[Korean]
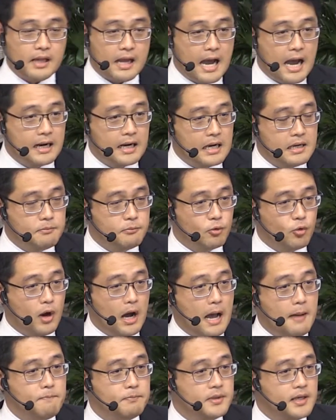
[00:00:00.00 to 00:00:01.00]
하나님과
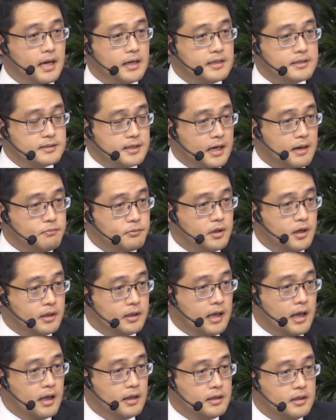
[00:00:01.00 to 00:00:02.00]
함께하는
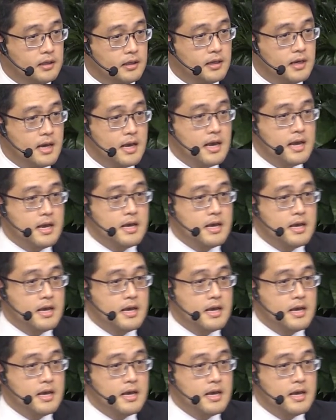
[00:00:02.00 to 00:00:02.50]
사람들에게 이